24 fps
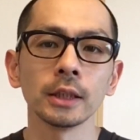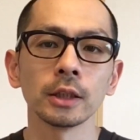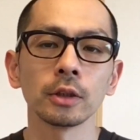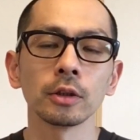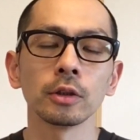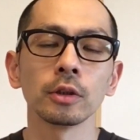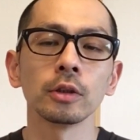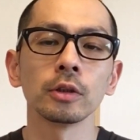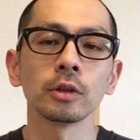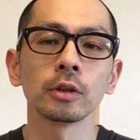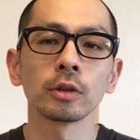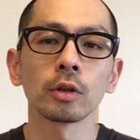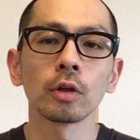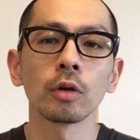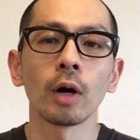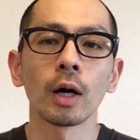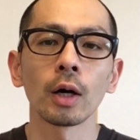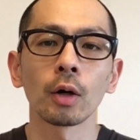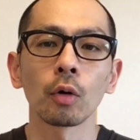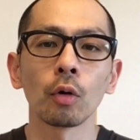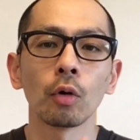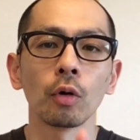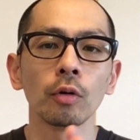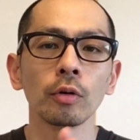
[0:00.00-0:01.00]
手術後
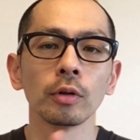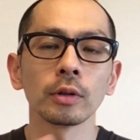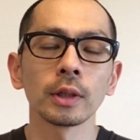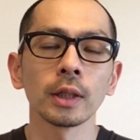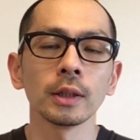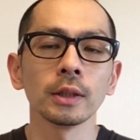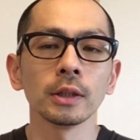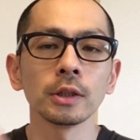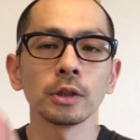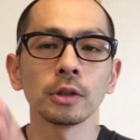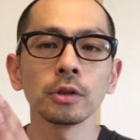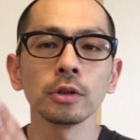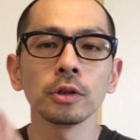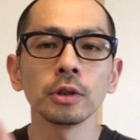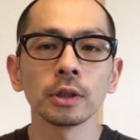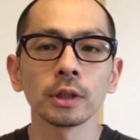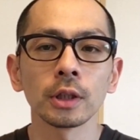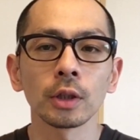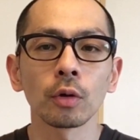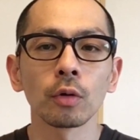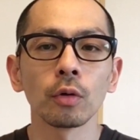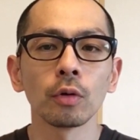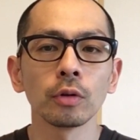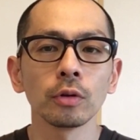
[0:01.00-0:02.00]
はこういう点に注意し
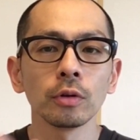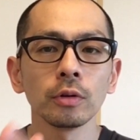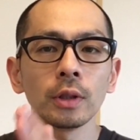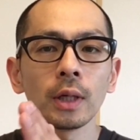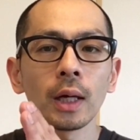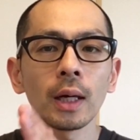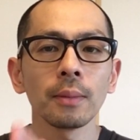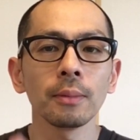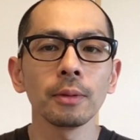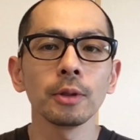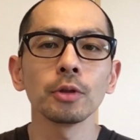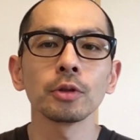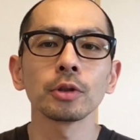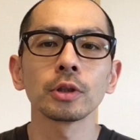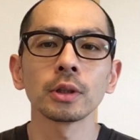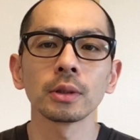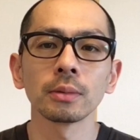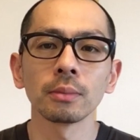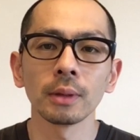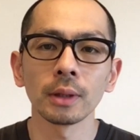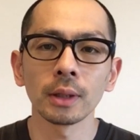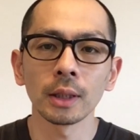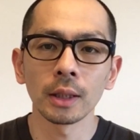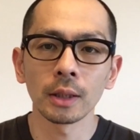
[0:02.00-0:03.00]
て、こういうリハビリを
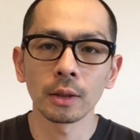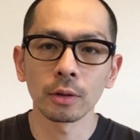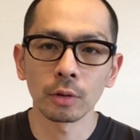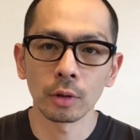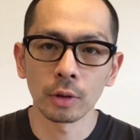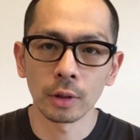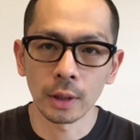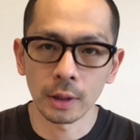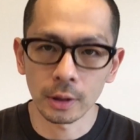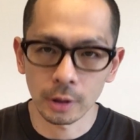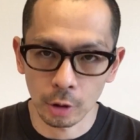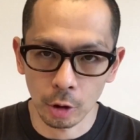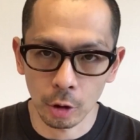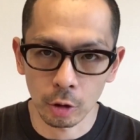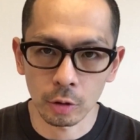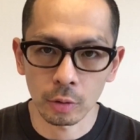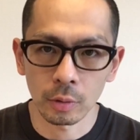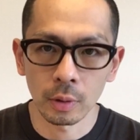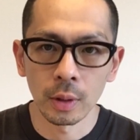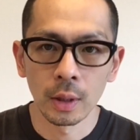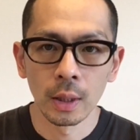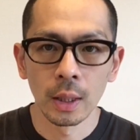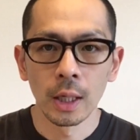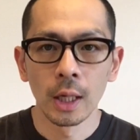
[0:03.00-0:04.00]
進めていくといいですよ。